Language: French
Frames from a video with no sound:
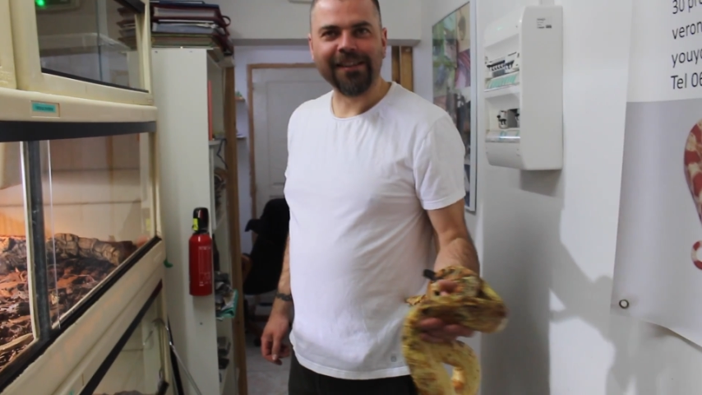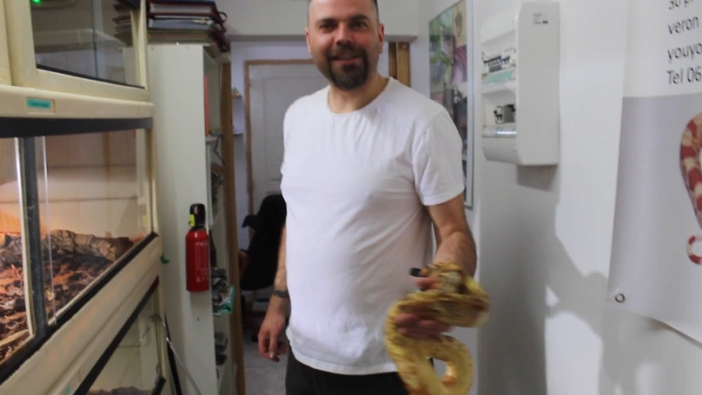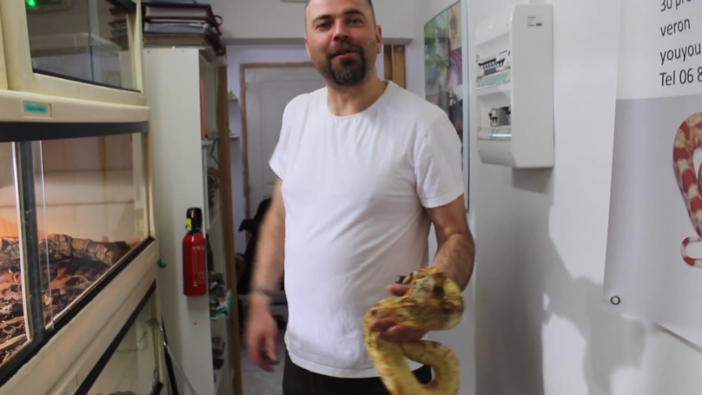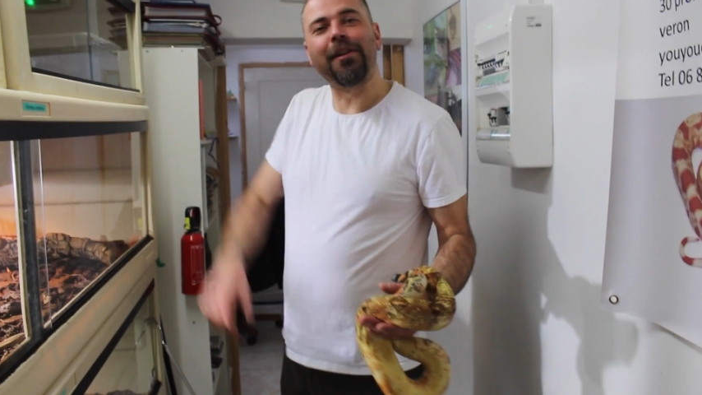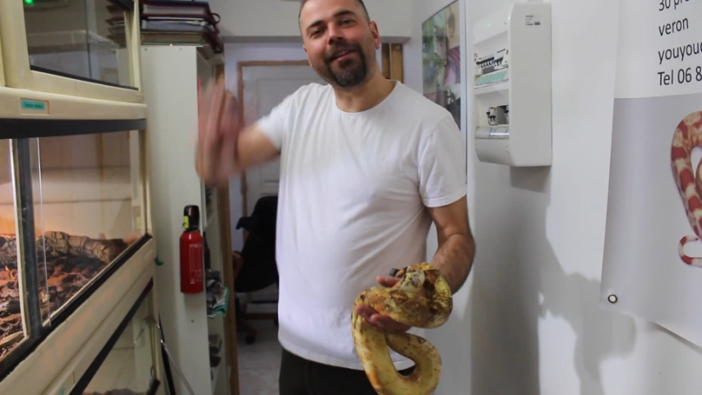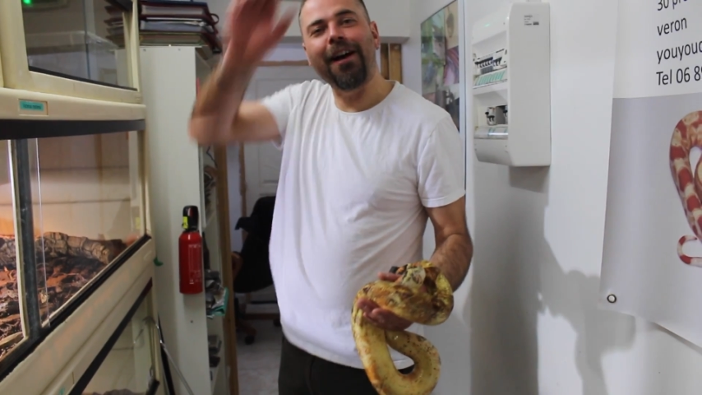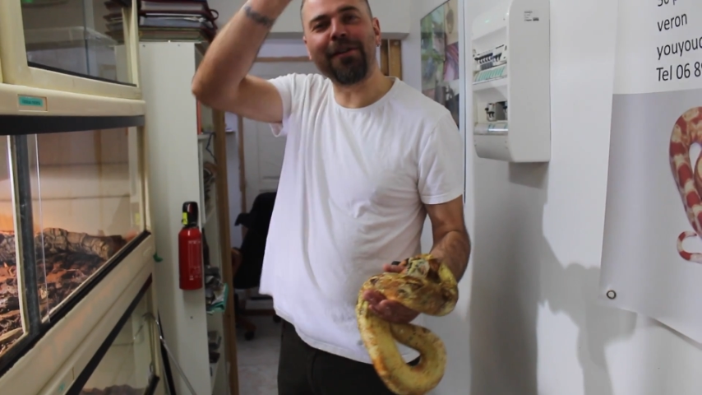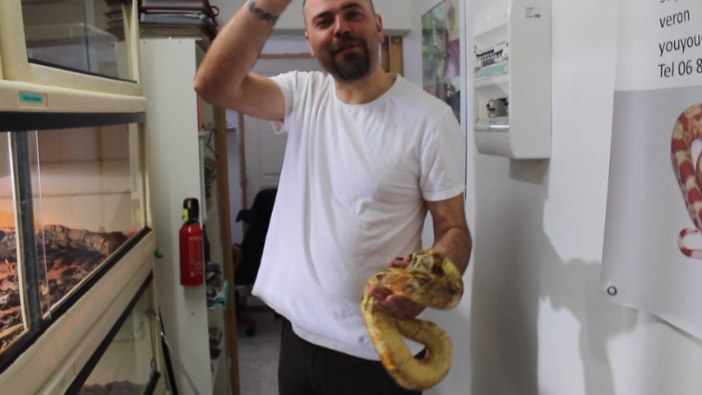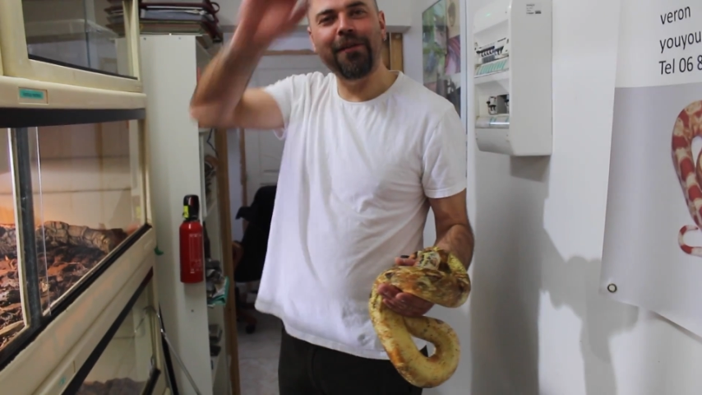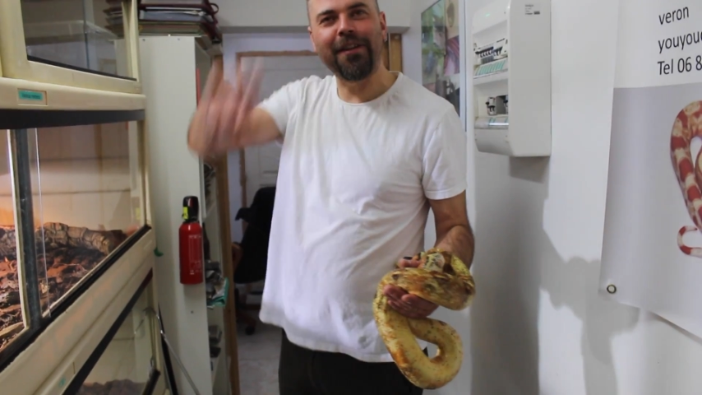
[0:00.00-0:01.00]
Salut
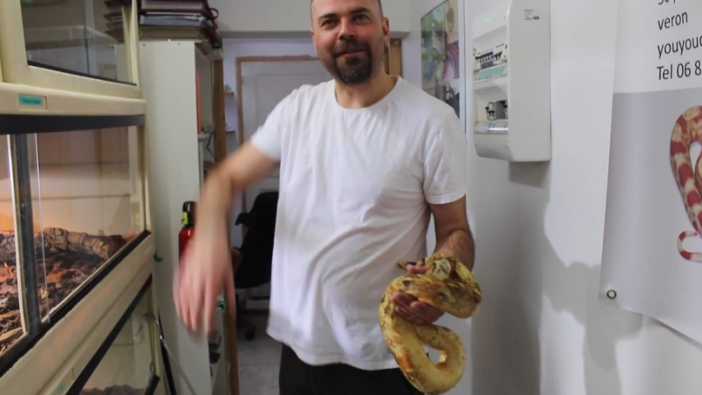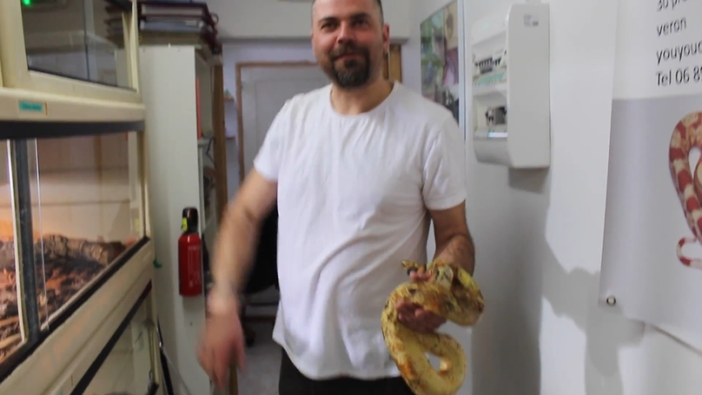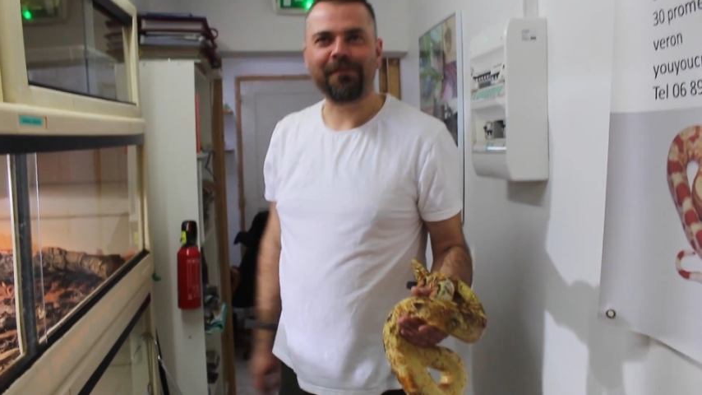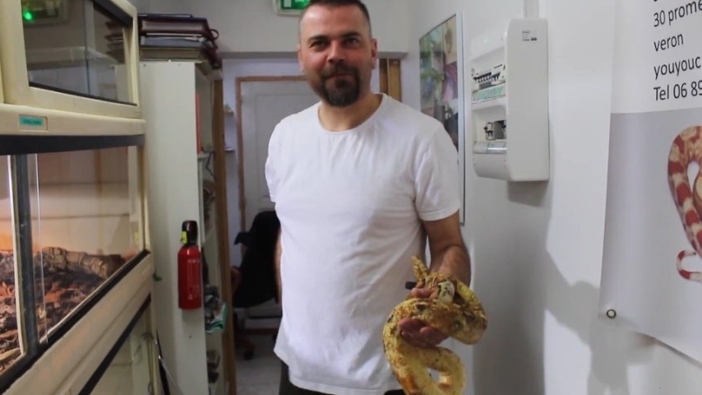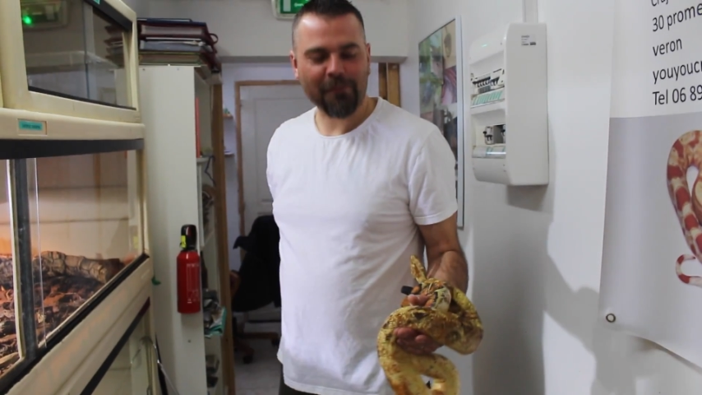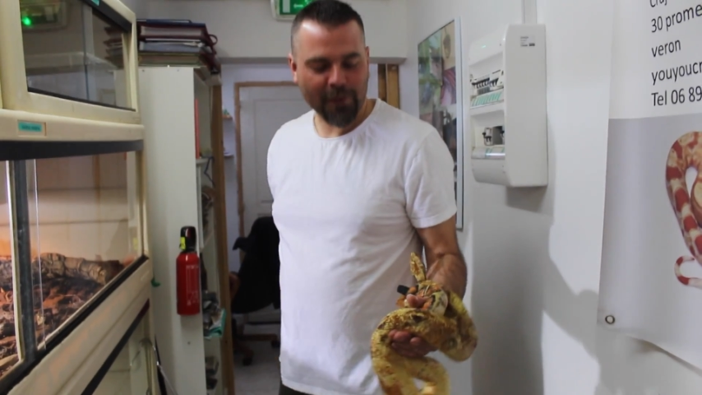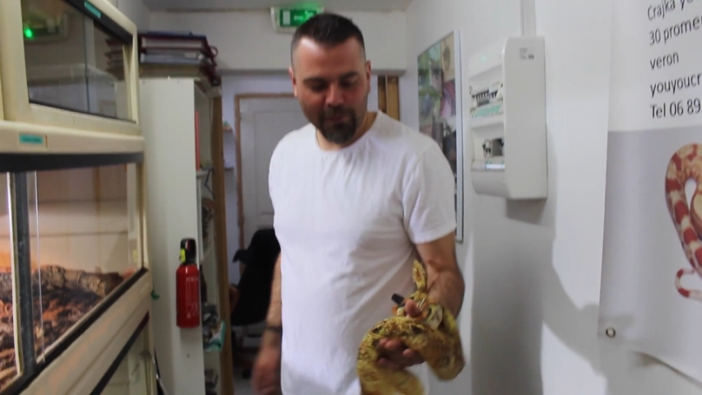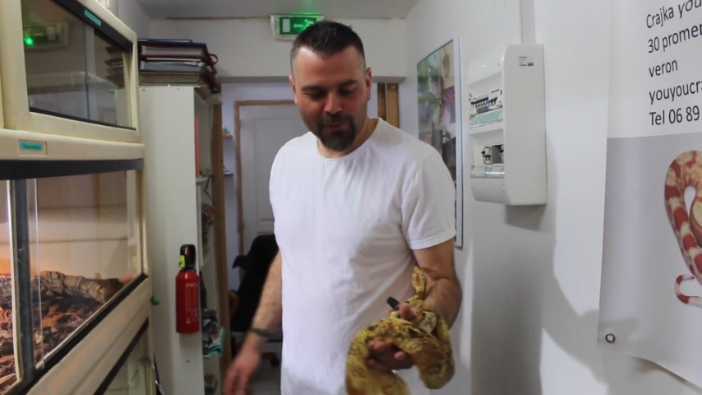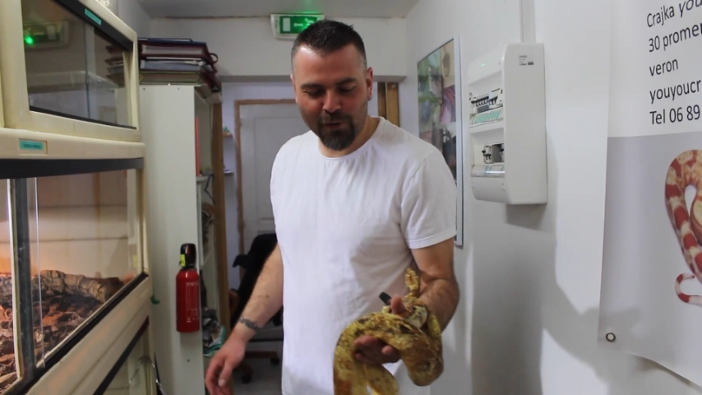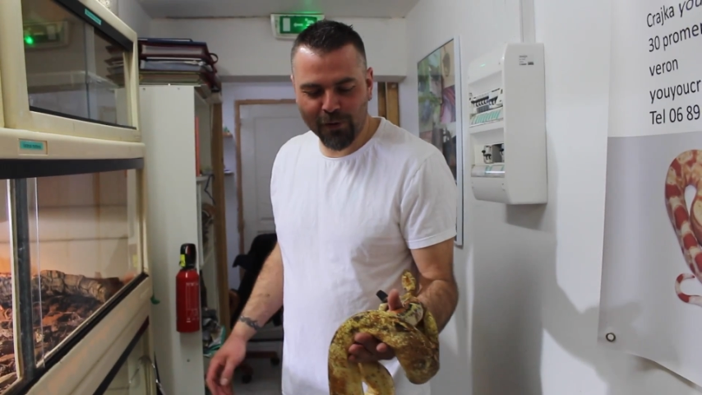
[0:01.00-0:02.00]
les filles
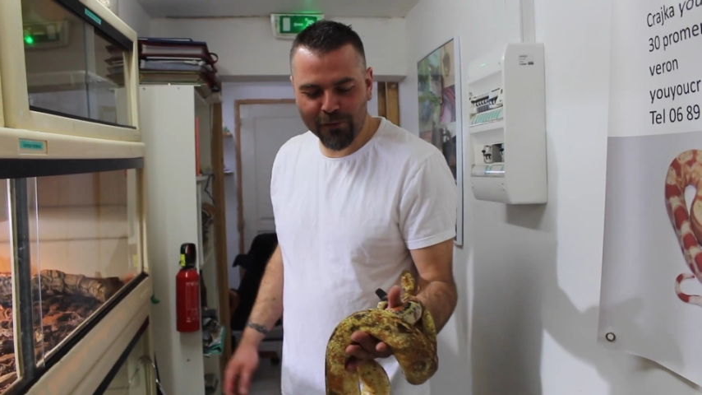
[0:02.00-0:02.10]
Bon,